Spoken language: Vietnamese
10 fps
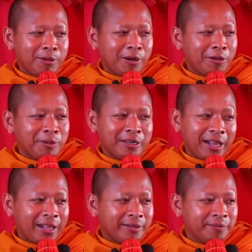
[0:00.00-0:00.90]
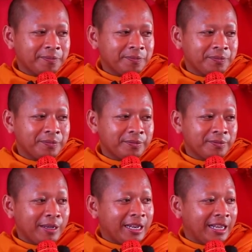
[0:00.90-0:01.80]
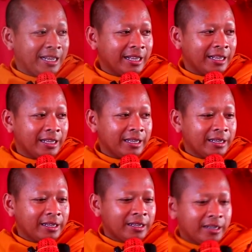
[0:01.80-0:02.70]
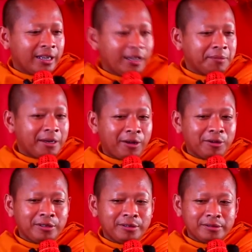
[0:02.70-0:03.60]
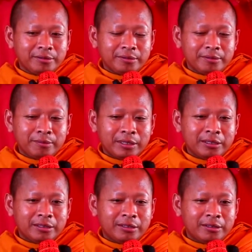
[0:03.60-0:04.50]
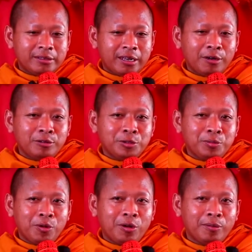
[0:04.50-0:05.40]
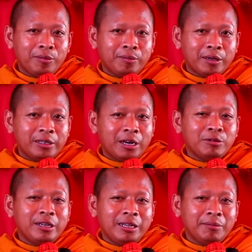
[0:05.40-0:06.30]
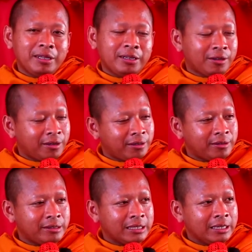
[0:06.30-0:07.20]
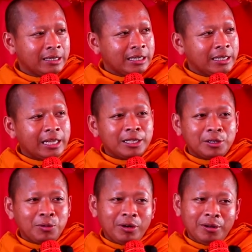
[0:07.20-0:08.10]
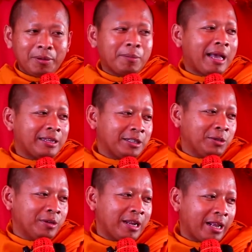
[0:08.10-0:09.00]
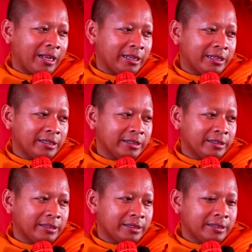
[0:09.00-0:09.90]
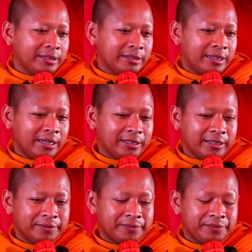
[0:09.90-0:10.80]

bọn oi pin nè men này hay bởi oi mình trâu chung mua mình trâu niêm tiết coi nè từ tua lắm và ba từ tua này này nghe